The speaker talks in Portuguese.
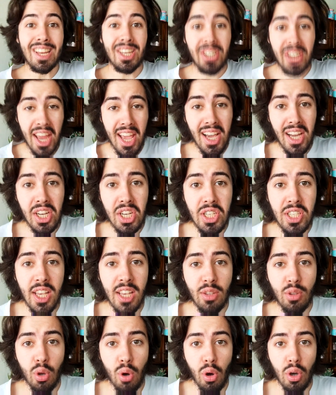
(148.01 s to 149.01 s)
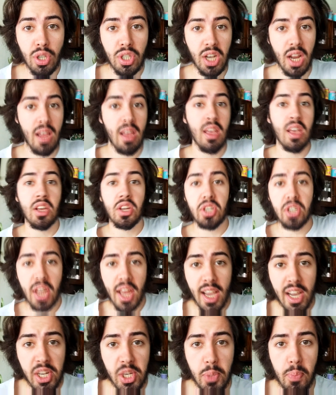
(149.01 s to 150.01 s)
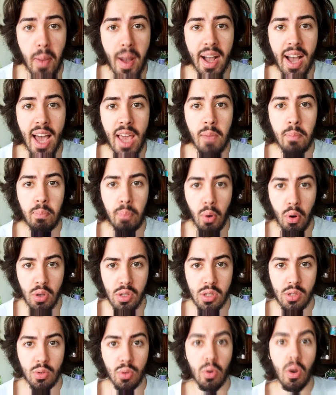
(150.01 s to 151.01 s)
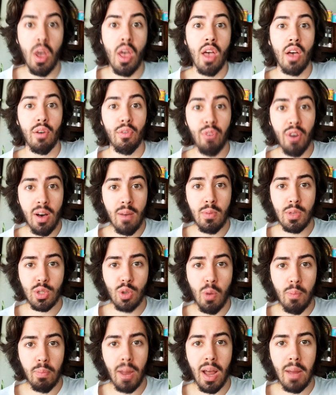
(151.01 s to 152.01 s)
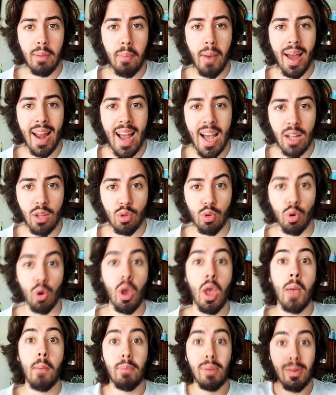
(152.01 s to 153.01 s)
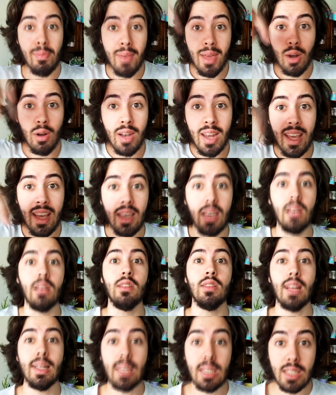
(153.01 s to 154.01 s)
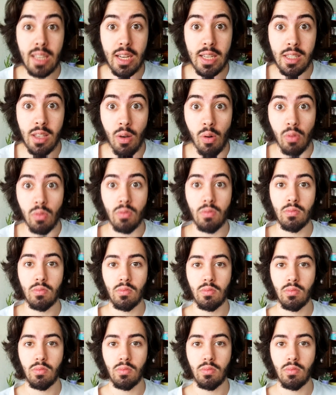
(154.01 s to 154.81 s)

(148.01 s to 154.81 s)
Chega de ser trouxa, chega de pagar imposto. Vamos comprar barato. Primeiro link da descrição.